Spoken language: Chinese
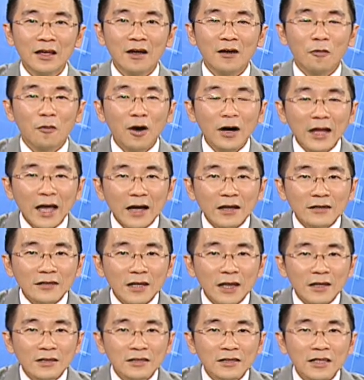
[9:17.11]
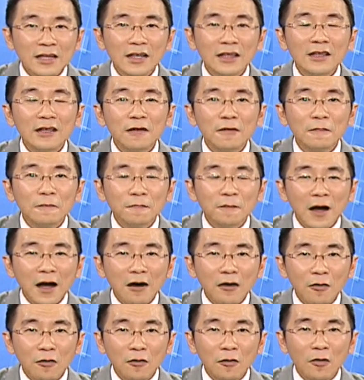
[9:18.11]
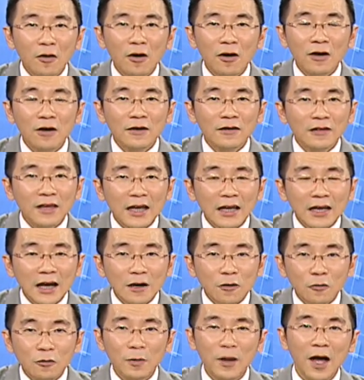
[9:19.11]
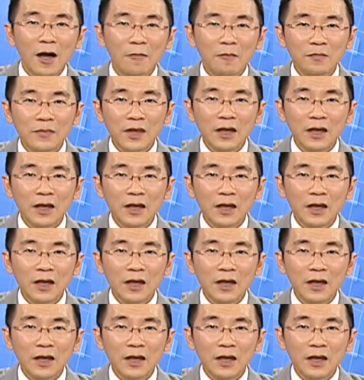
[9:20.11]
我俩曾经放空过的一个股票。